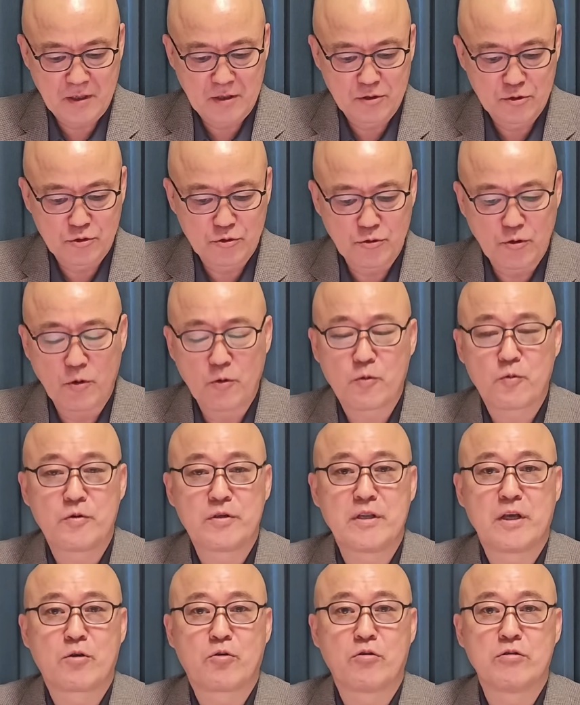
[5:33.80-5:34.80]

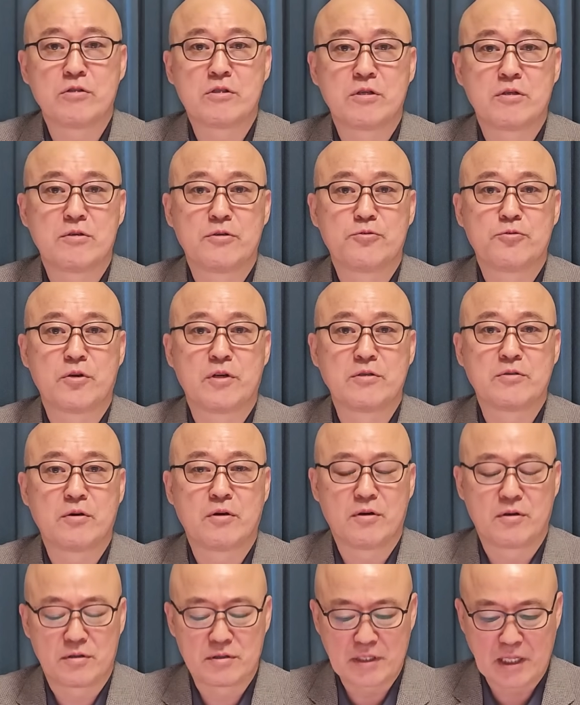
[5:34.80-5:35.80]
수도권에 공천을
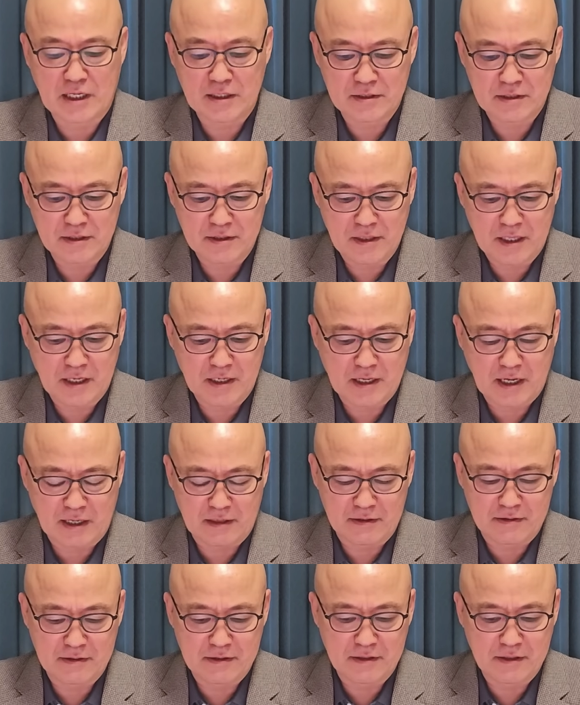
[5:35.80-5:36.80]
줘도 당선될
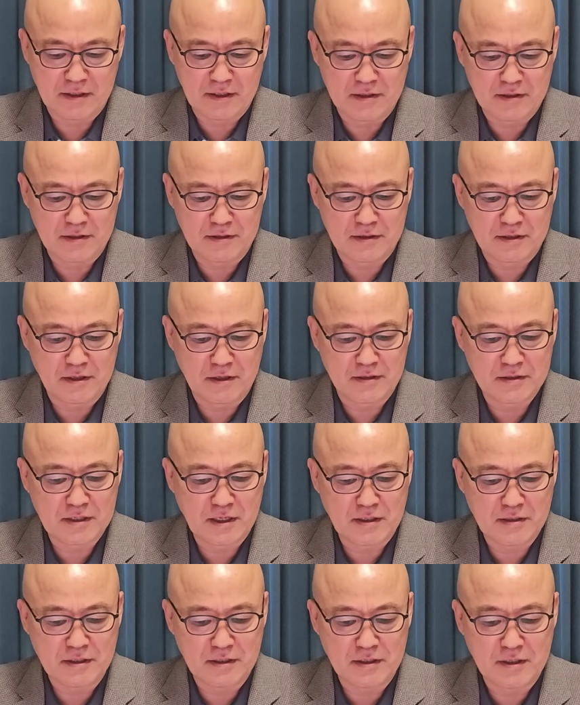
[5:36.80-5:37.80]
가능성이 있는
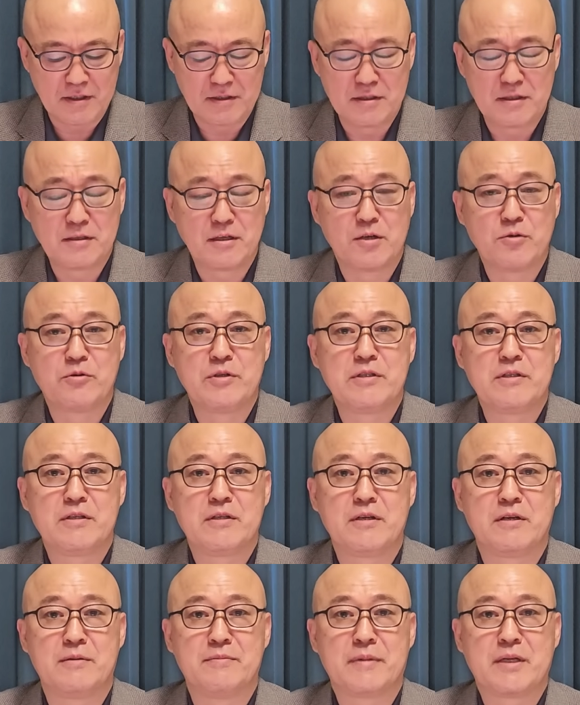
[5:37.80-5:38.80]
경쟁력이 있는
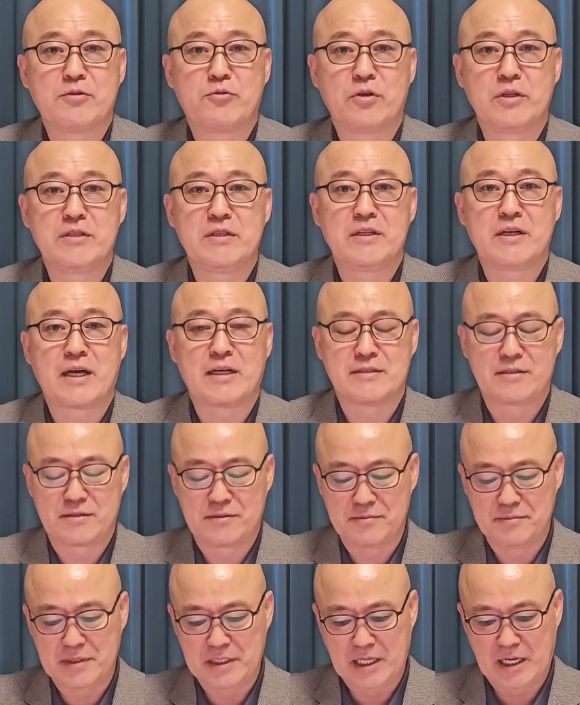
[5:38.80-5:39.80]
의원들이 얼마 되지를
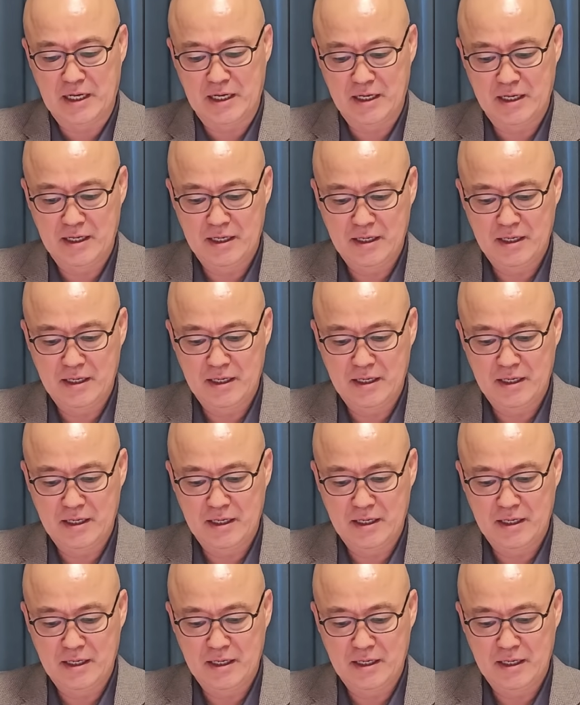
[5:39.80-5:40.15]
않습니다.